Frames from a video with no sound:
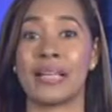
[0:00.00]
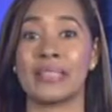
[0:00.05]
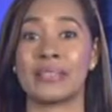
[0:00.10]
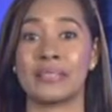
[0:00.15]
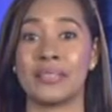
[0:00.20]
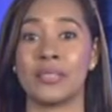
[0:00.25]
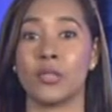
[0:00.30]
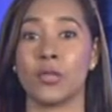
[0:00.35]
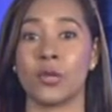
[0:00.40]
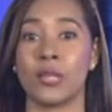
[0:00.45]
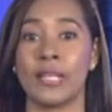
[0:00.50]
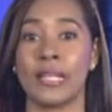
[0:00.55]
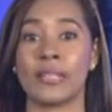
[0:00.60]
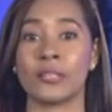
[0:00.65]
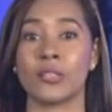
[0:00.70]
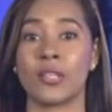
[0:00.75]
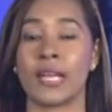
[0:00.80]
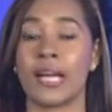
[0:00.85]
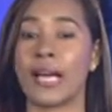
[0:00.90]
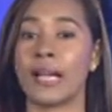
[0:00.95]
en sintonía.
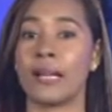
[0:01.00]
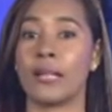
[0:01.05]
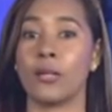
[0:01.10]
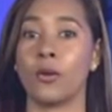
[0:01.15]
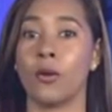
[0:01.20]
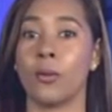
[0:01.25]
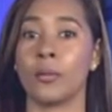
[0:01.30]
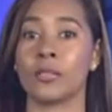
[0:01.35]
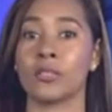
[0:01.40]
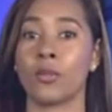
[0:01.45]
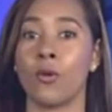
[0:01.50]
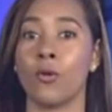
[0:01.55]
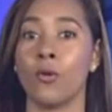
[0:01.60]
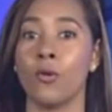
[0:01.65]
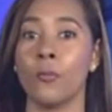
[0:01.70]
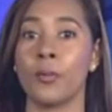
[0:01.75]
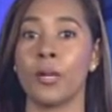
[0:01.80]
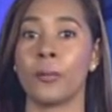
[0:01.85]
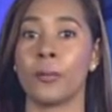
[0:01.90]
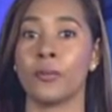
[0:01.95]
Soy Carolyn Cuevas con un
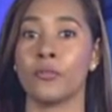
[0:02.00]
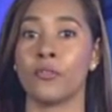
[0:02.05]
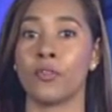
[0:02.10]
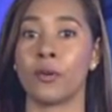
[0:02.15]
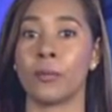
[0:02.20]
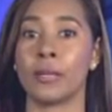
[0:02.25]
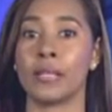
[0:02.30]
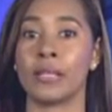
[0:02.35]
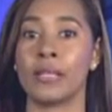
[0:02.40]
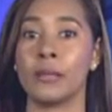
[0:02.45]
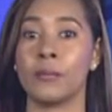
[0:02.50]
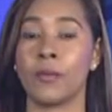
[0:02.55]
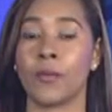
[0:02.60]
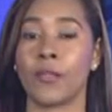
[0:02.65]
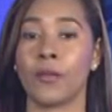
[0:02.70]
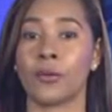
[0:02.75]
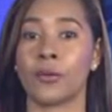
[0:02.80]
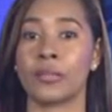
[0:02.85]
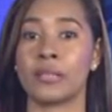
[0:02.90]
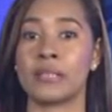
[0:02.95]
breve informativo de
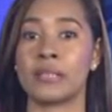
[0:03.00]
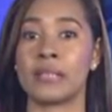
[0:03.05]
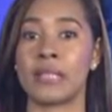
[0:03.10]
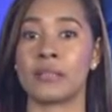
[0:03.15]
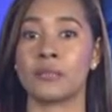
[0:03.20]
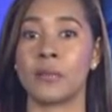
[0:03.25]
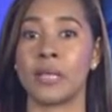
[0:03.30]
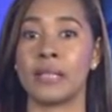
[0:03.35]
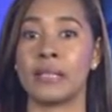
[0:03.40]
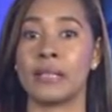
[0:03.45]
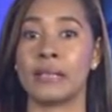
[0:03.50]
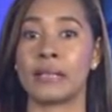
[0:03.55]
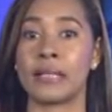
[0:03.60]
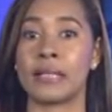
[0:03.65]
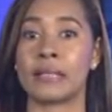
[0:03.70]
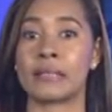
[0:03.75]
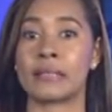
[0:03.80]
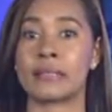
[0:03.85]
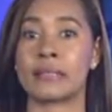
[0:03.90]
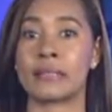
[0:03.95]
Noticias
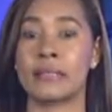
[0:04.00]
23.